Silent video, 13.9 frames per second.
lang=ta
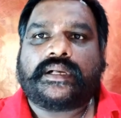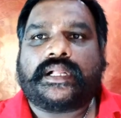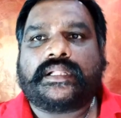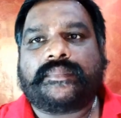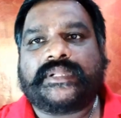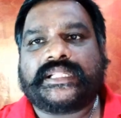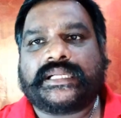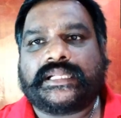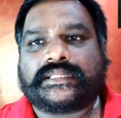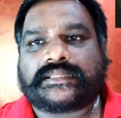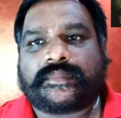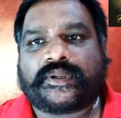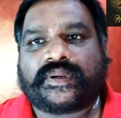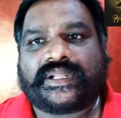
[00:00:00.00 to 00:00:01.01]
அந்த மாதிரிலாம்
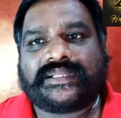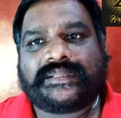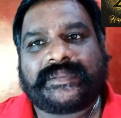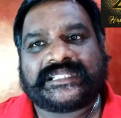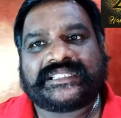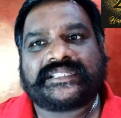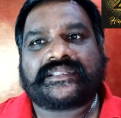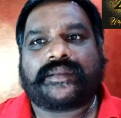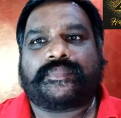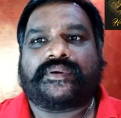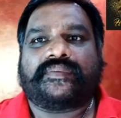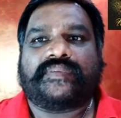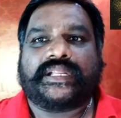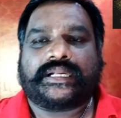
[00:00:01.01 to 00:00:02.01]
சாப்பிடக்கூடாது பச்சையாக
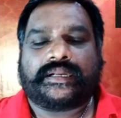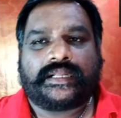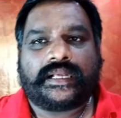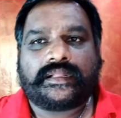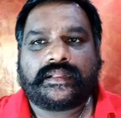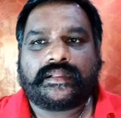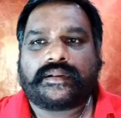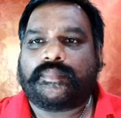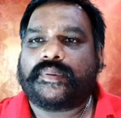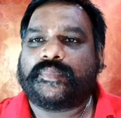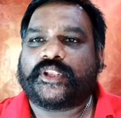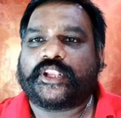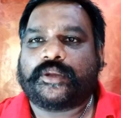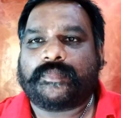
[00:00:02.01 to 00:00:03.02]
சாப்பிடணும் வேர்க்கடலை அதுதான் ரொம்ப
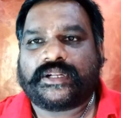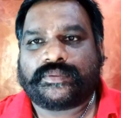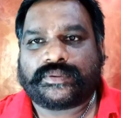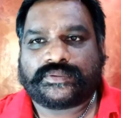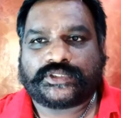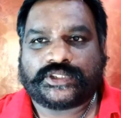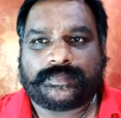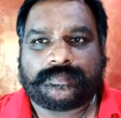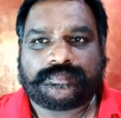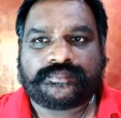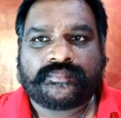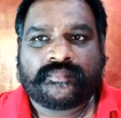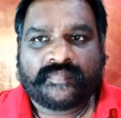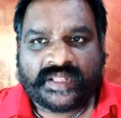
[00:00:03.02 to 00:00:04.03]
முக்கியமான ஒரு விஷயம்
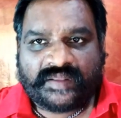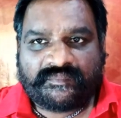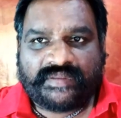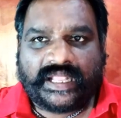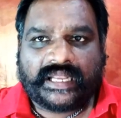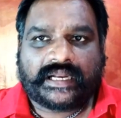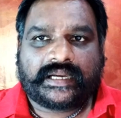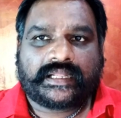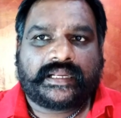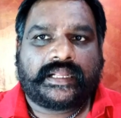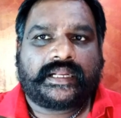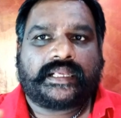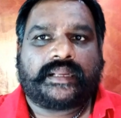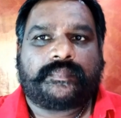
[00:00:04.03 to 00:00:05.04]

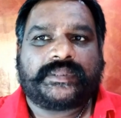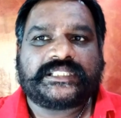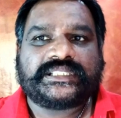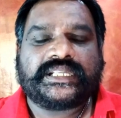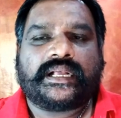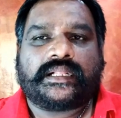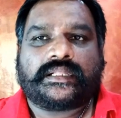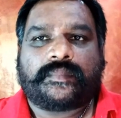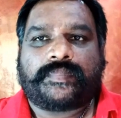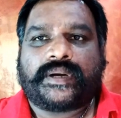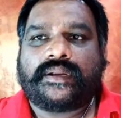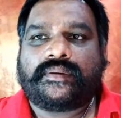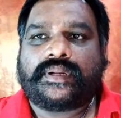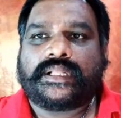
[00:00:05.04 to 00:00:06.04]
வேர்க்கடலையை நீங்கள் பச்சையாக அந்த
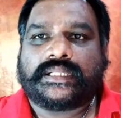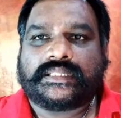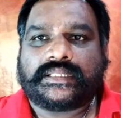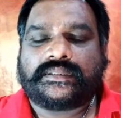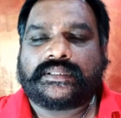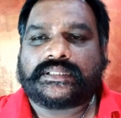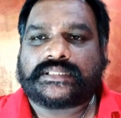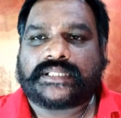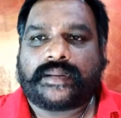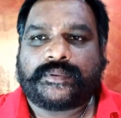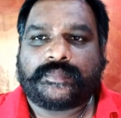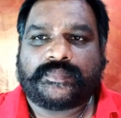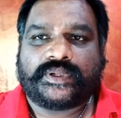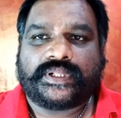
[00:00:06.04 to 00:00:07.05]
பாலோடு அந்த இதோடு
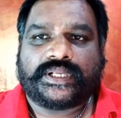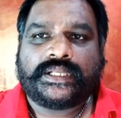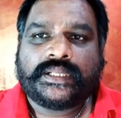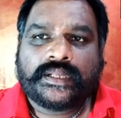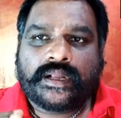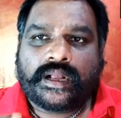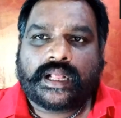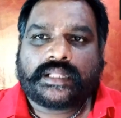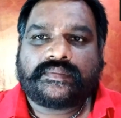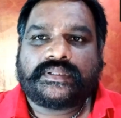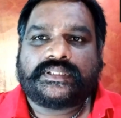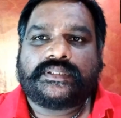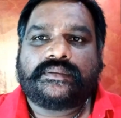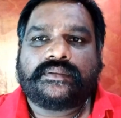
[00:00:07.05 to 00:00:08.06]
சாப்பிடும்போது அது
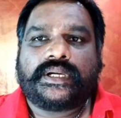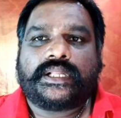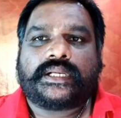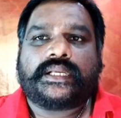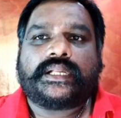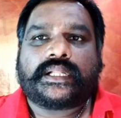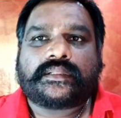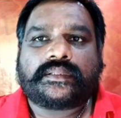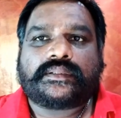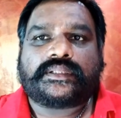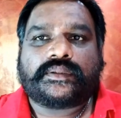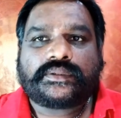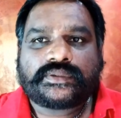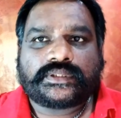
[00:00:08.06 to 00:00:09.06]
வந்து உங்களுக்கு
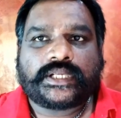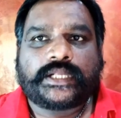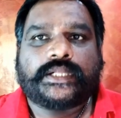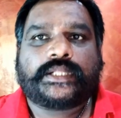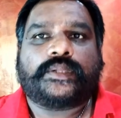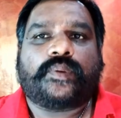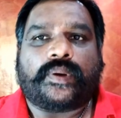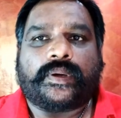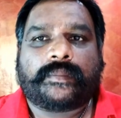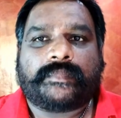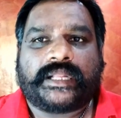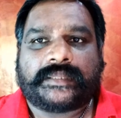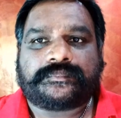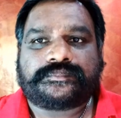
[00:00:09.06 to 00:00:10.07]
ரத்தத்தை சுத்திகரிக்குது உங்கள்
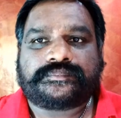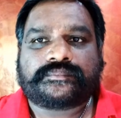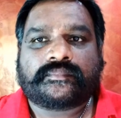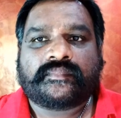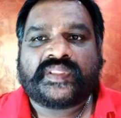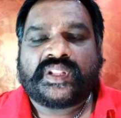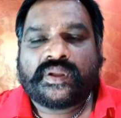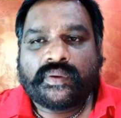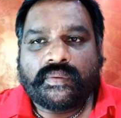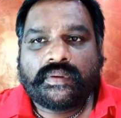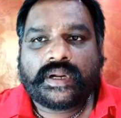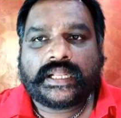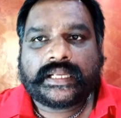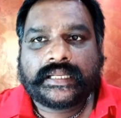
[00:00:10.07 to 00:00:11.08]
உடம்புல
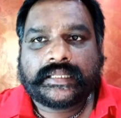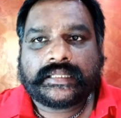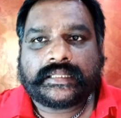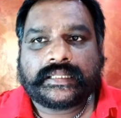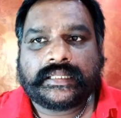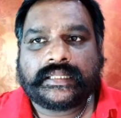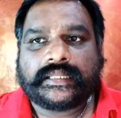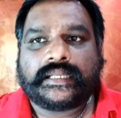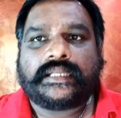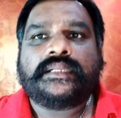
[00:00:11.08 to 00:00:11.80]
உங்களுக்கு நிறைய